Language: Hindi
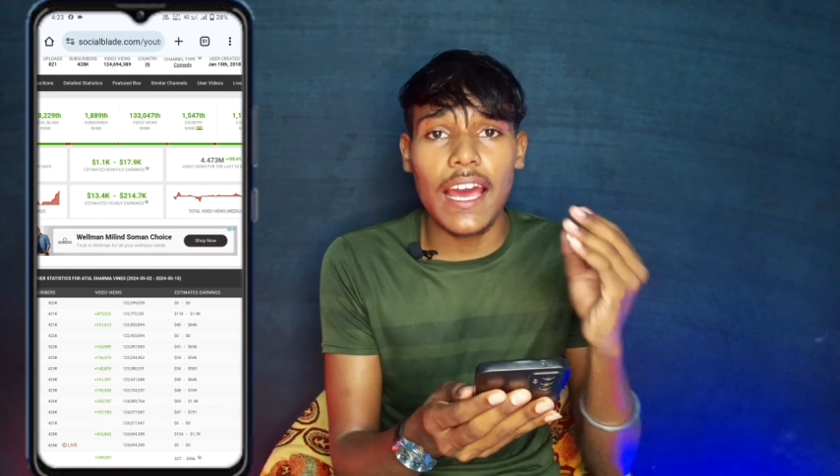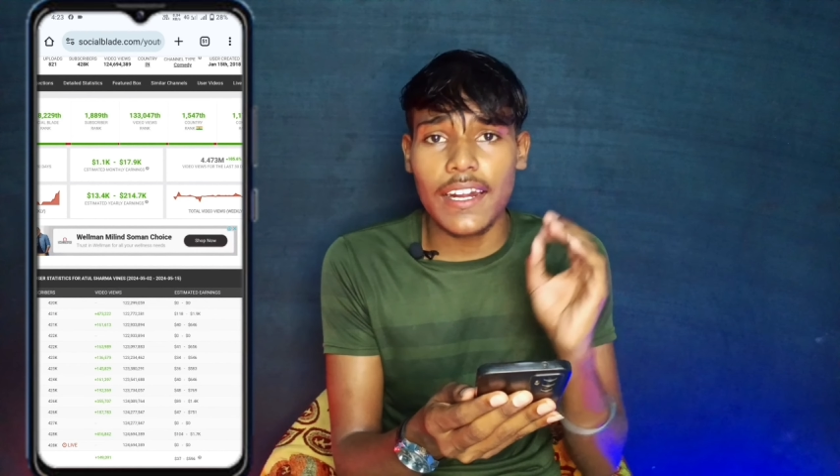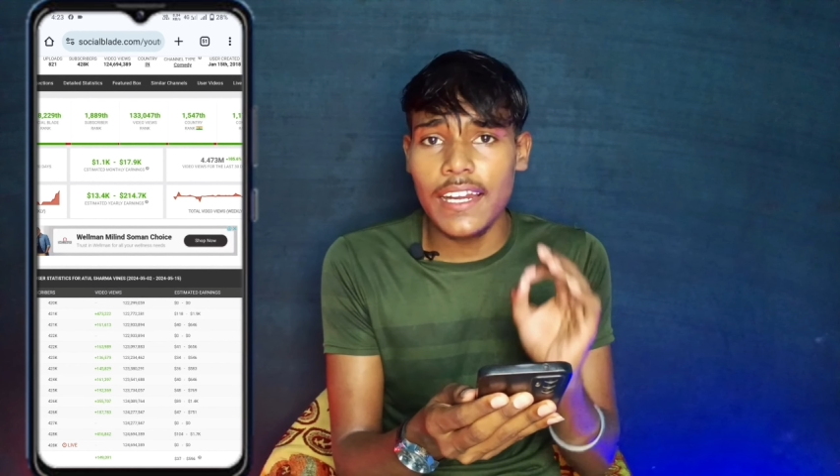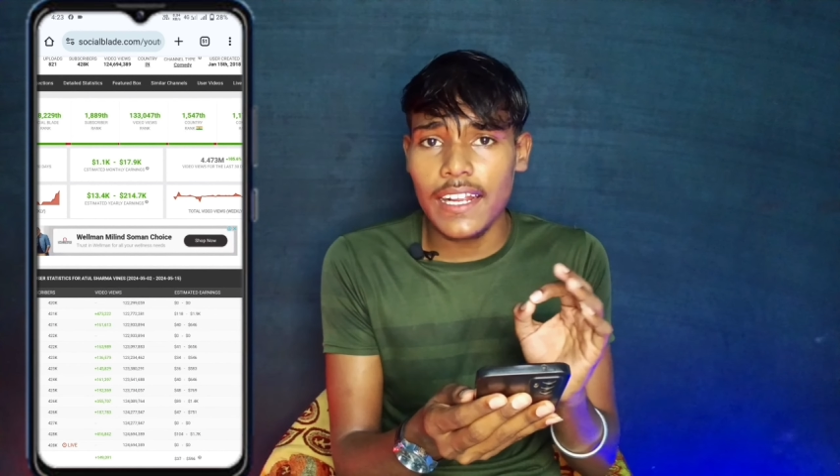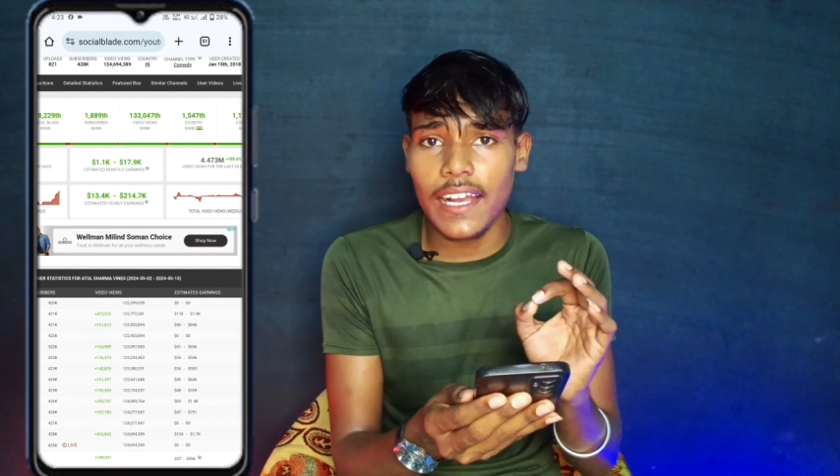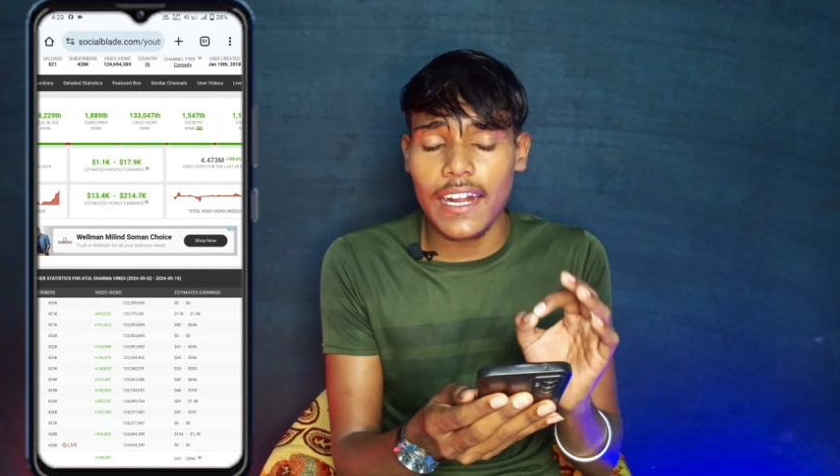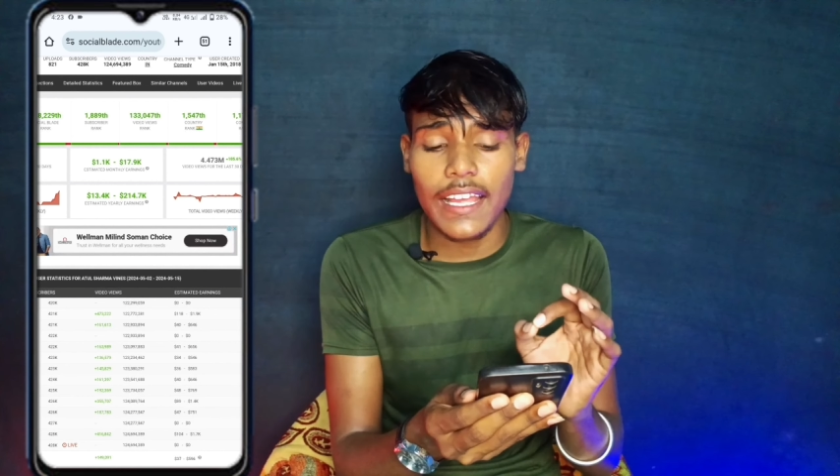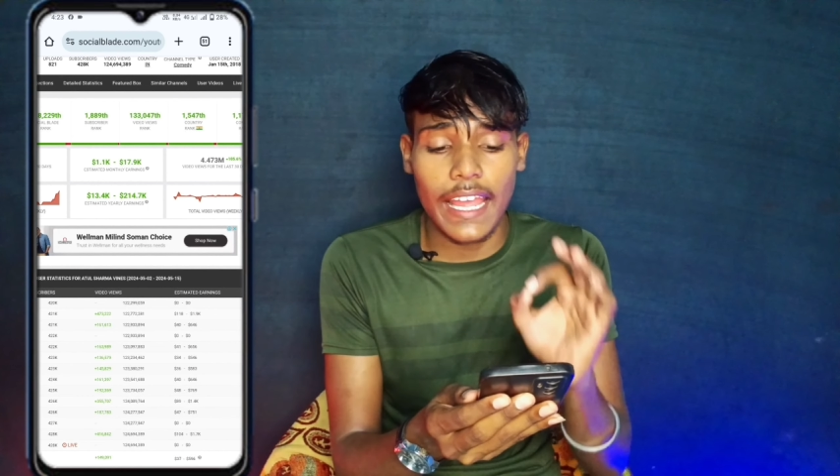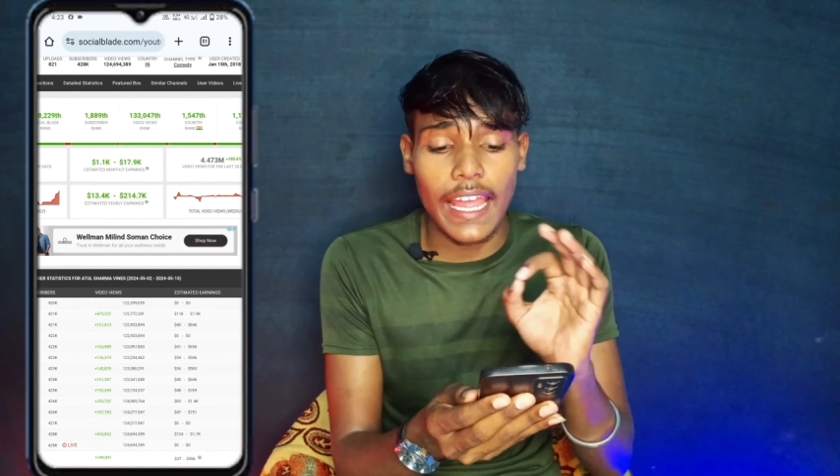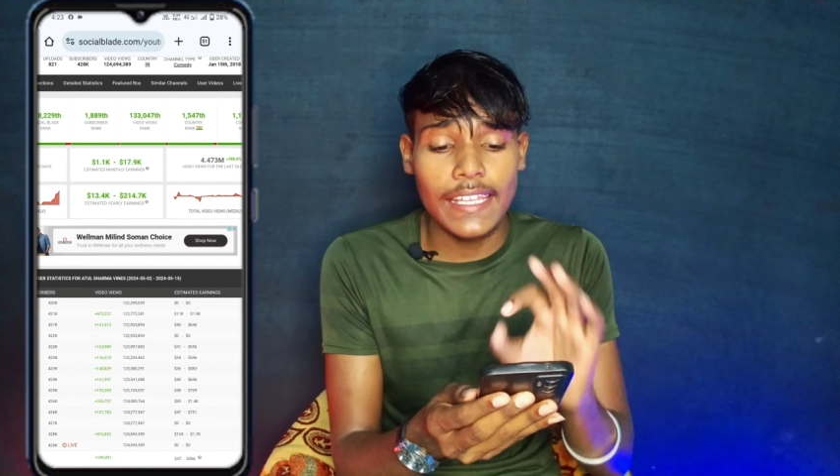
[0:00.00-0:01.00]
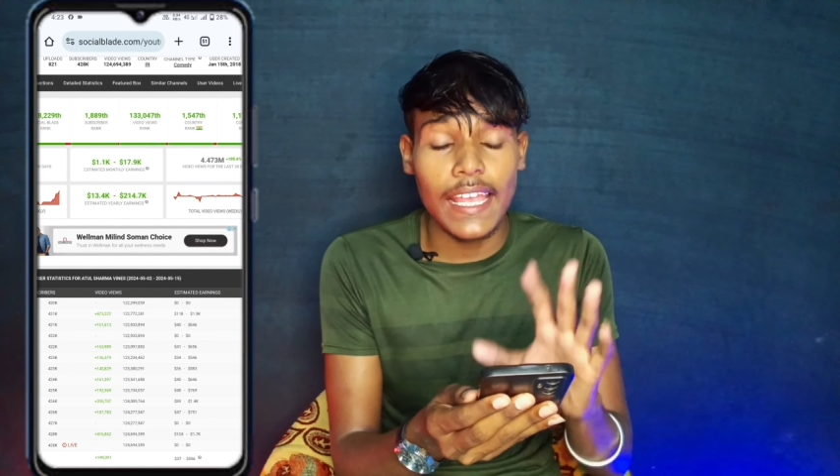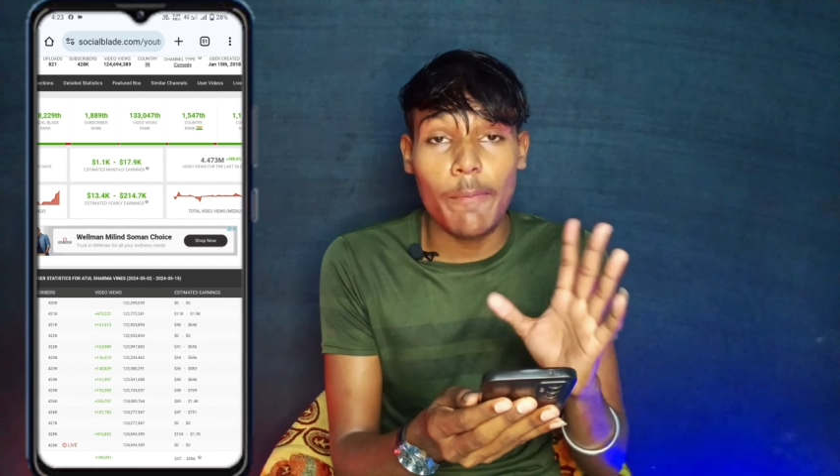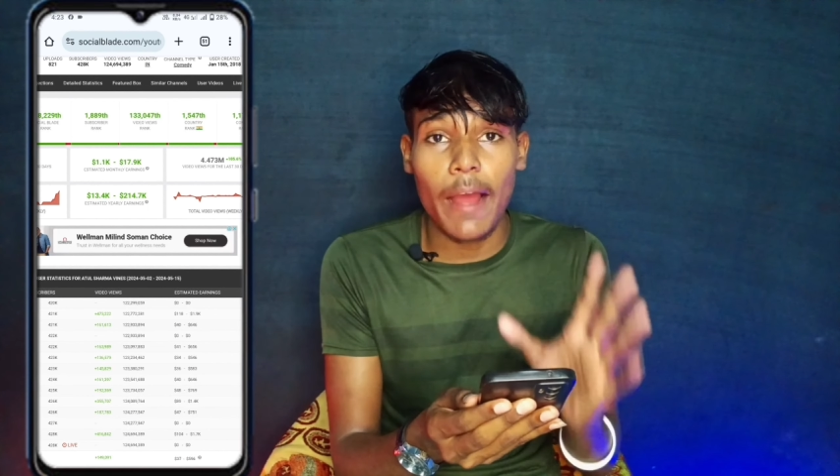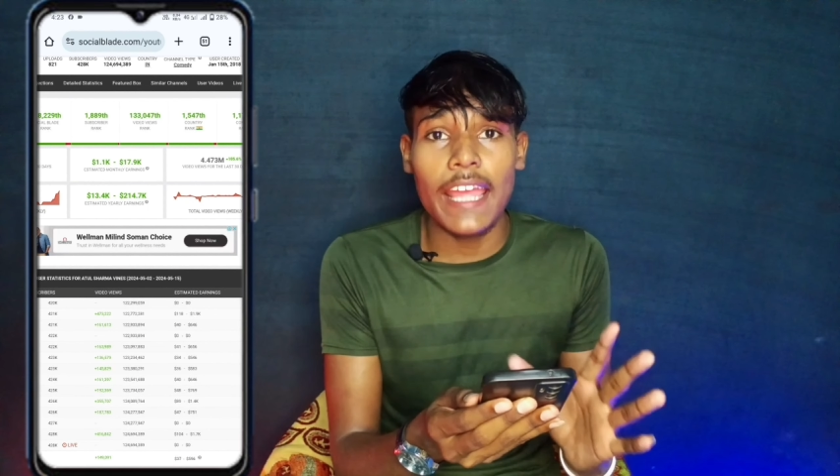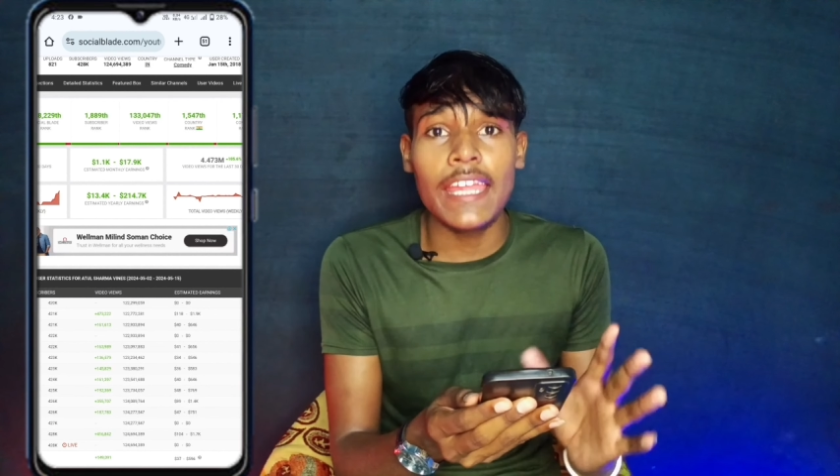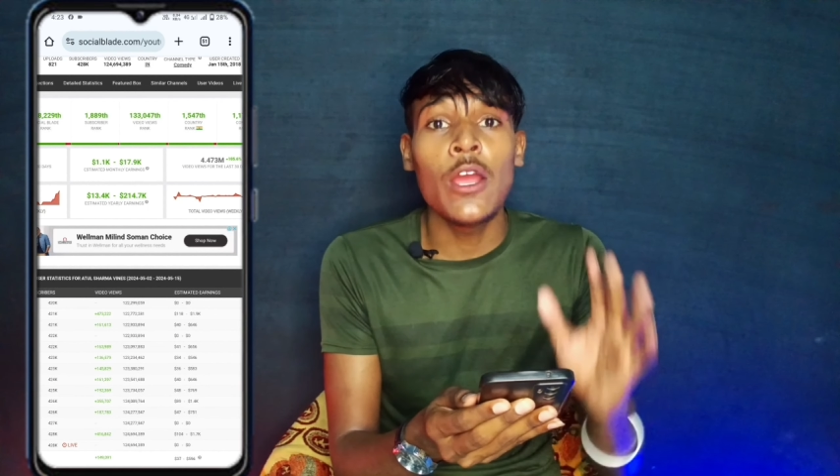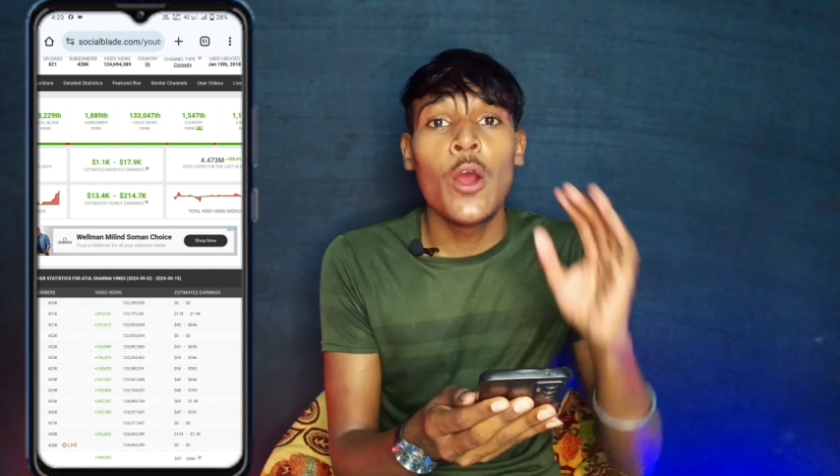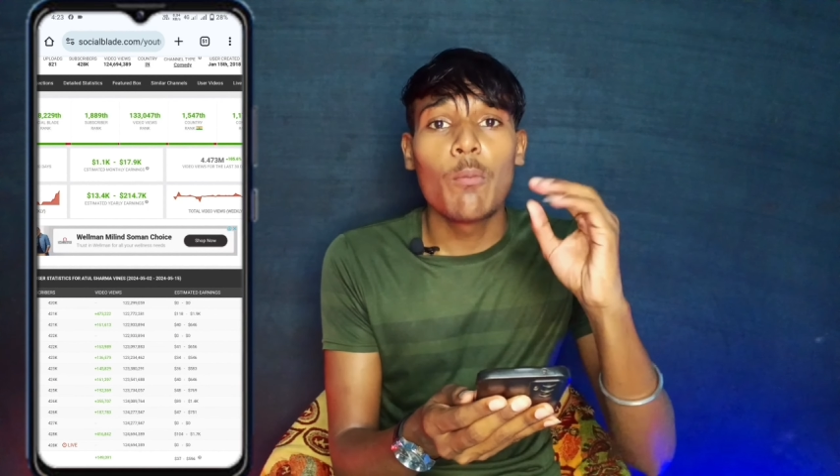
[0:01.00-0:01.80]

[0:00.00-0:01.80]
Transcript: अर्निंग कर रहे हैं ये भाई